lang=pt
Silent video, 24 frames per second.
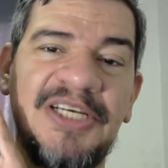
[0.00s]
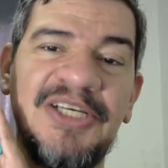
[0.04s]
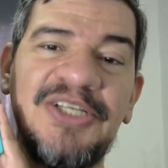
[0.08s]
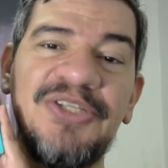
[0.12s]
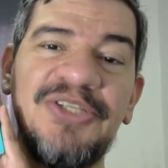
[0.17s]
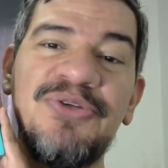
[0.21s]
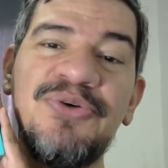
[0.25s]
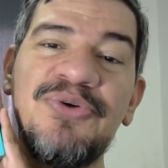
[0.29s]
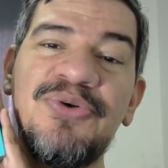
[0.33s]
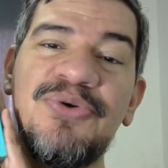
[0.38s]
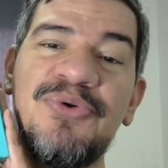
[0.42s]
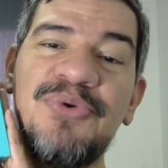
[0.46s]

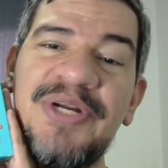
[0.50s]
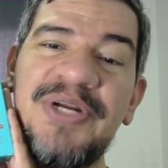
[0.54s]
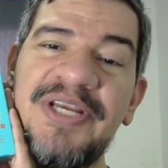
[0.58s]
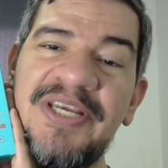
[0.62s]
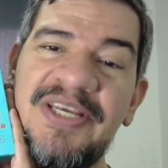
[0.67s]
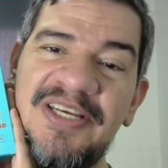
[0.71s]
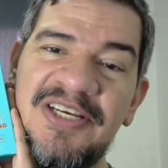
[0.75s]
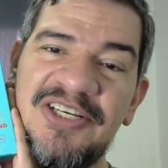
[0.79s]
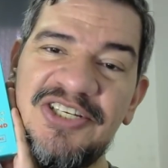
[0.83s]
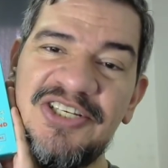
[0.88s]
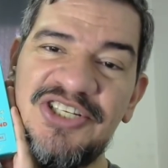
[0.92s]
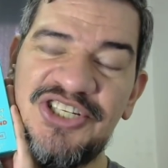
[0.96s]
do
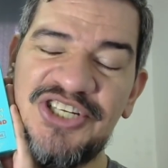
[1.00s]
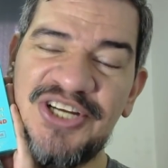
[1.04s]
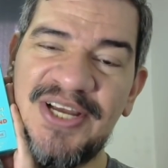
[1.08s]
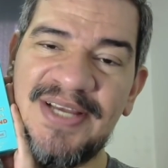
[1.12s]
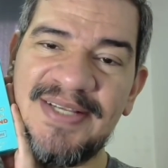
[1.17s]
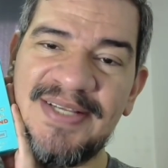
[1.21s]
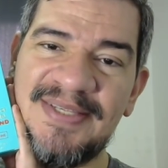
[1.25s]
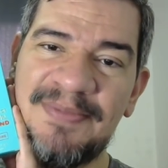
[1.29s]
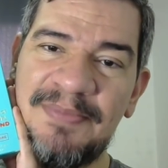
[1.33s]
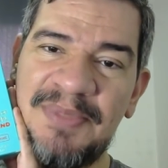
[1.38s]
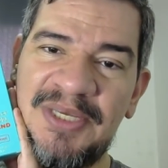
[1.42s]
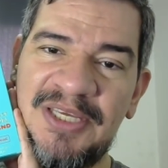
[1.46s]
Green
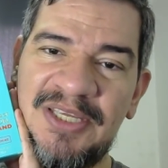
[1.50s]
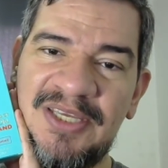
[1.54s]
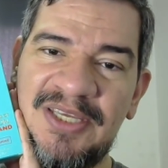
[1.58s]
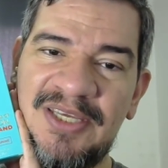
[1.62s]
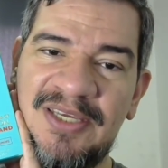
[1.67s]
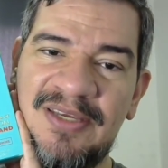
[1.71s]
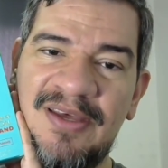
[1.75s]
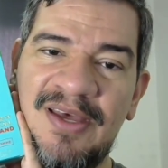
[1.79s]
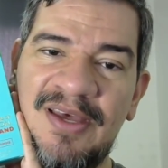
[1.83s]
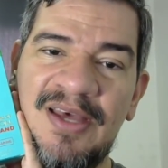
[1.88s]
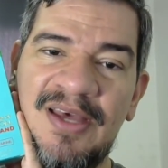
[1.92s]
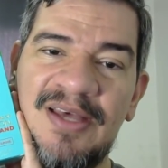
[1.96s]

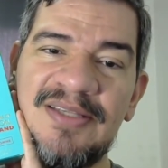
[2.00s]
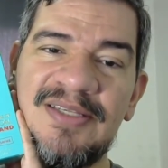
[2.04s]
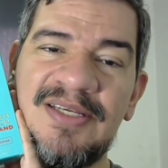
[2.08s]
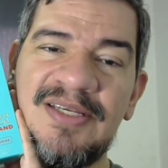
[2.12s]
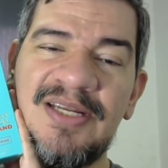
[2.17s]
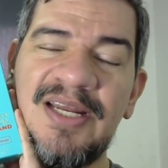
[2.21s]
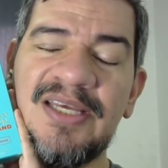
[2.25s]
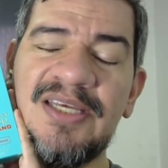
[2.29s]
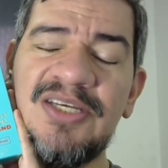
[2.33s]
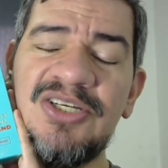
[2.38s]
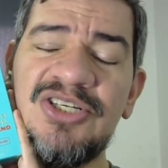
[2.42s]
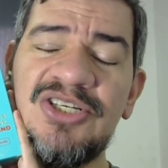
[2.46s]
Jasmine. Esse
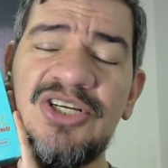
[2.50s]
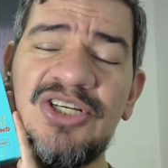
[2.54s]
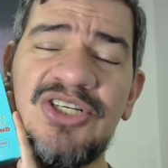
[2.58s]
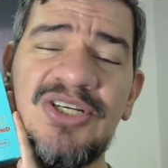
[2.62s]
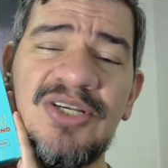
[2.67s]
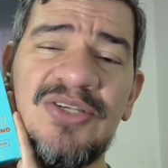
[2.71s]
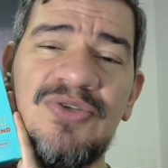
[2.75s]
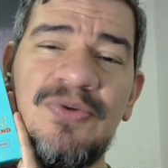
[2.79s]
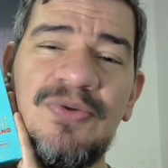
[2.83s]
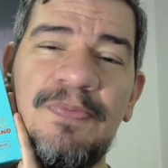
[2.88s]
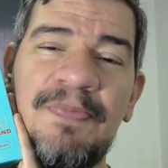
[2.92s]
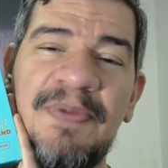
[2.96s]
daqui, gente, é
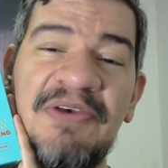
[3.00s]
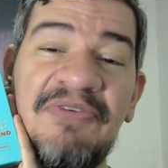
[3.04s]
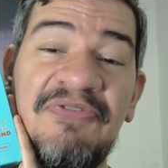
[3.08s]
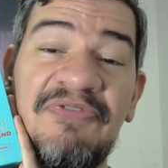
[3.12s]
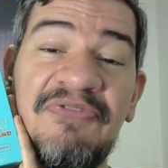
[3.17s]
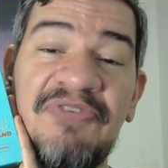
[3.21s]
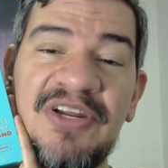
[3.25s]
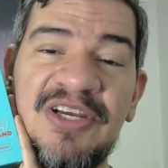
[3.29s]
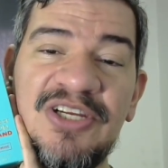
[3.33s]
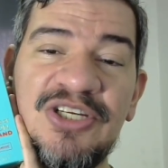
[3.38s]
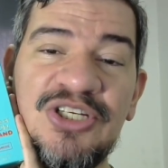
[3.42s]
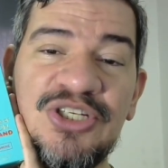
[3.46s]
super
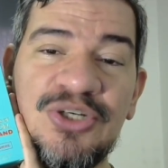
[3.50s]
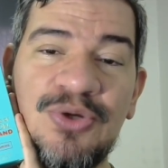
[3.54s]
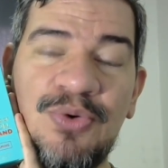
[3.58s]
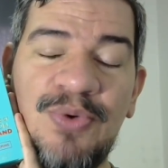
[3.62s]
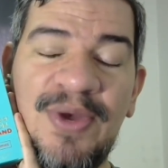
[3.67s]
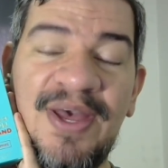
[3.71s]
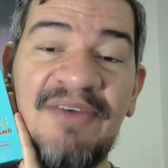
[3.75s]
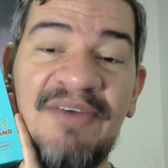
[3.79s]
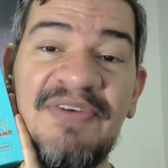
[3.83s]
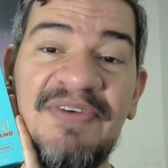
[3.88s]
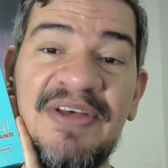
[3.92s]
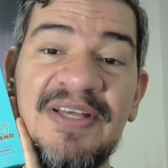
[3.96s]
fresco.
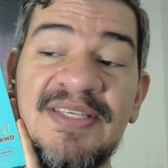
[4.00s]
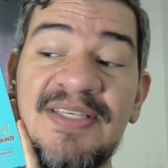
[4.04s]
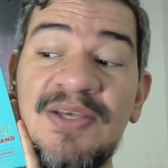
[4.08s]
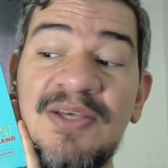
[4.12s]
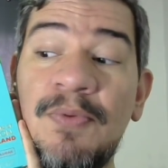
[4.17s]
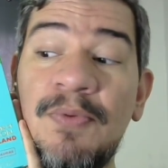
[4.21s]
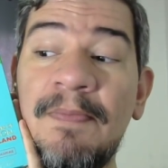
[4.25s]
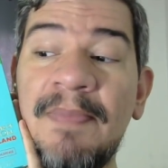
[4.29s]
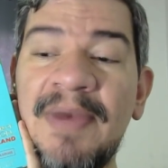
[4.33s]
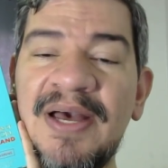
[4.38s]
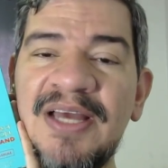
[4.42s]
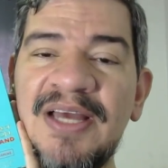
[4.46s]
É a
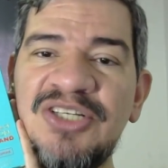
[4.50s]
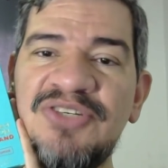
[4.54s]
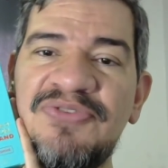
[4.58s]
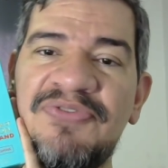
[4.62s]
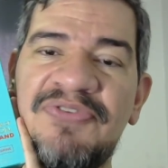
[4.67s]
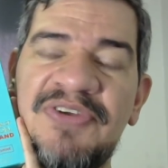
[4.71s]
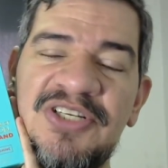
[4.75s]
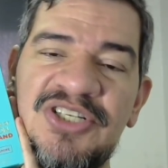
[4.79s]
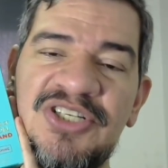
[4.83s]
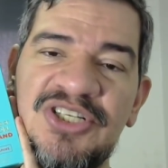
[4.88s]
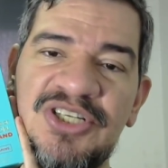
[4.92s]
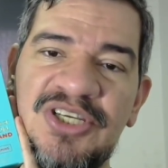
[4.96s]
versão mais
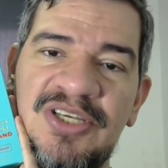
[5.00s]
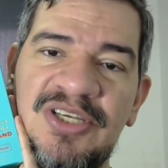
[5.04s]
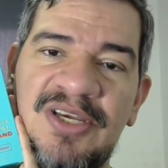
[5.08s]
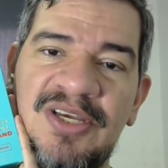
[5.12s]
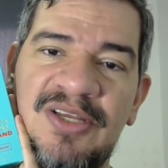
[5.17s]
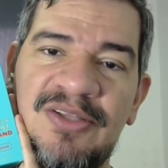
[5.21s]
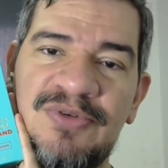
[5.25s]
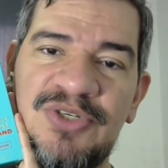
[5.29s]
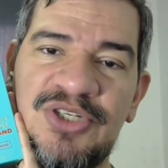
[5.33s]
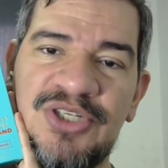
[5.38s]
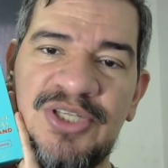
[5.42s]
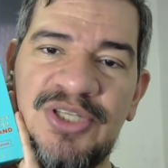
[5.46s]
fresquinha
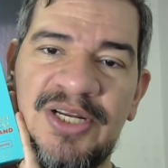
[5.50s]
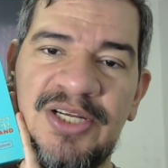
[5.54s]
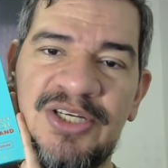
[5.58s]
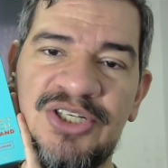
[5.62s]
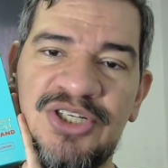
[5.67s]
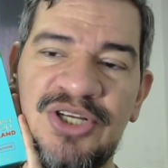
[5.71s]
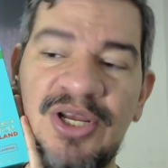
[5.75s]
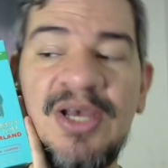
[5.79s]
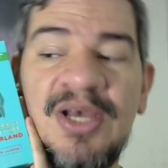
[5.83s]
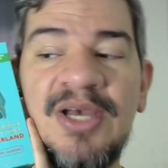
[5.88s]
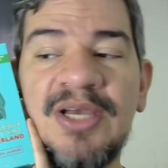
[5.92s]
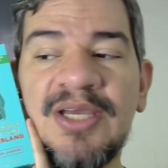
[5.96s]
dos
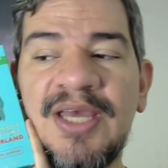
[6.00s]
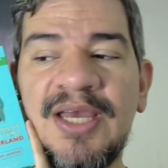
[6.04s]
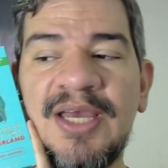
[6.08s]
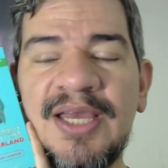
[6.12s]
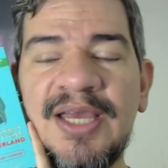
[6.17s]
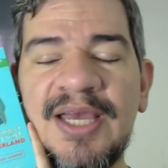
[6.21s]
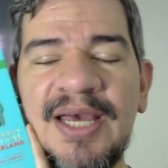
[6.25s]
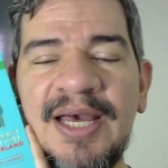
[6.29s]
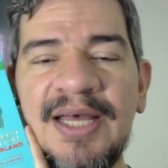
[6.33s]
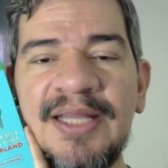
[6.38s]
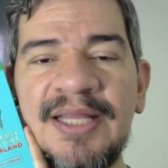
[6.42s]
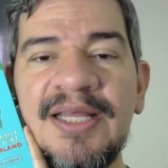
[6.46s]
três. Porque
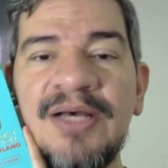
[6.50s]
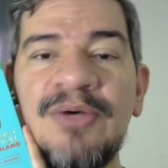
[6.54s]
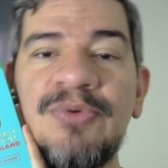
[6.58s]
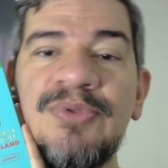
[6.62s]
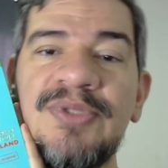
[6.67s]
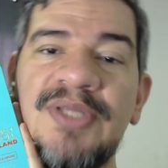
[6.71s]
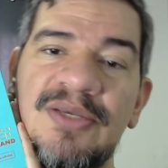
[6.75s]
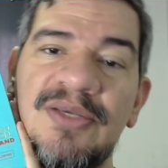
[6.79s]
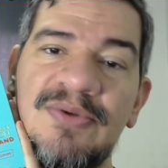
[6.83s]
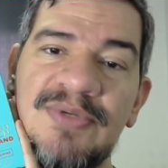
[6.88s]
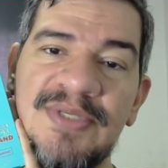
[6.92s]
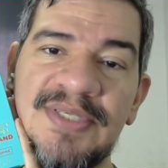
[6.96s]
cada um
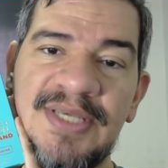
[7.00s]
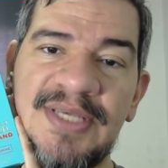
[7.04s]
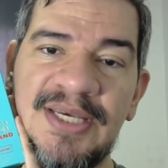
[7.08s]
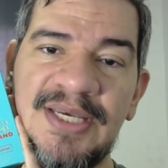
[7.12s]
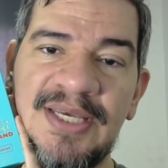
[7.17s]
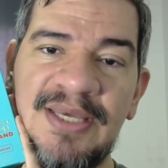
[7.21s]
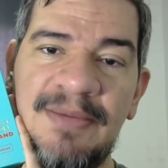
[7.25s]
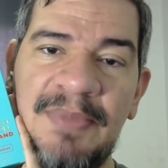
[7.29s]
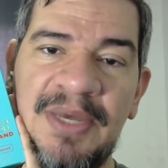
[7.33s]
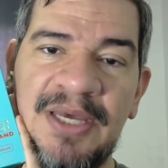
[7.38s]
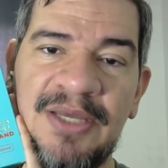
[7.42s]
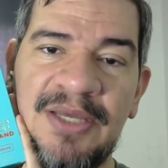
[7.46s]
tem um
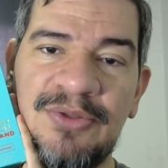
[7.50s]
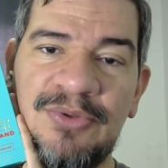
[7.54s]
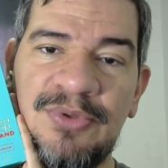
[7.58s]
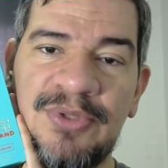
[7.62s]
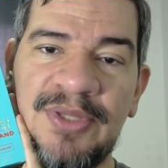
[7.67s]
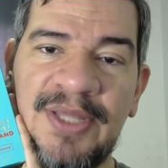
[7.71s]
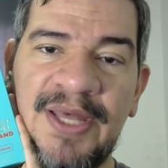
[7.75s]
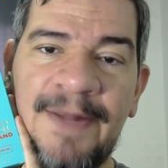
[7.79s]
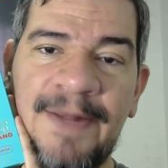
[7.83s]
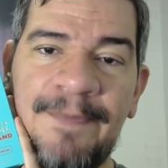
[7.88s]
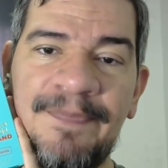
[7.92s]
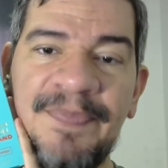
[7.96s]
segmento,
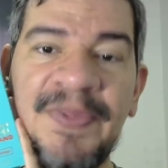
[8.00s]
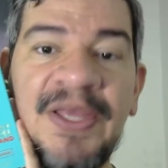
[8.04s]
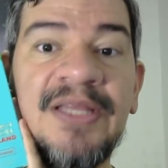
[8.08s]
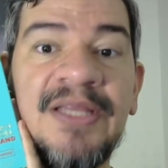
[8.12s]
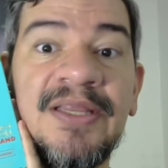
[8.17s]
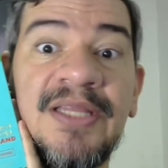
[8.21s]
tá?